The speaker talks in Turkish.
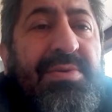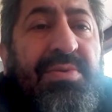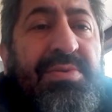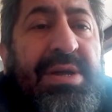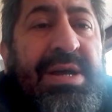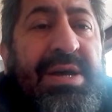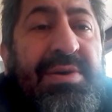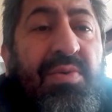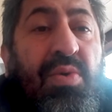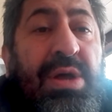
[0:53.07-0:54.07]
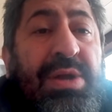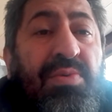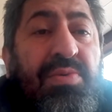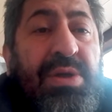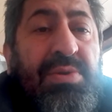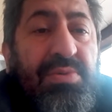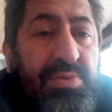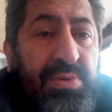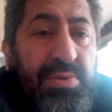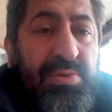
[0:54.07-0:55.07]
Onlara, olan onlara
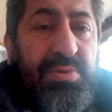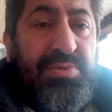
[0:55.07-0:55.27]
oluyor.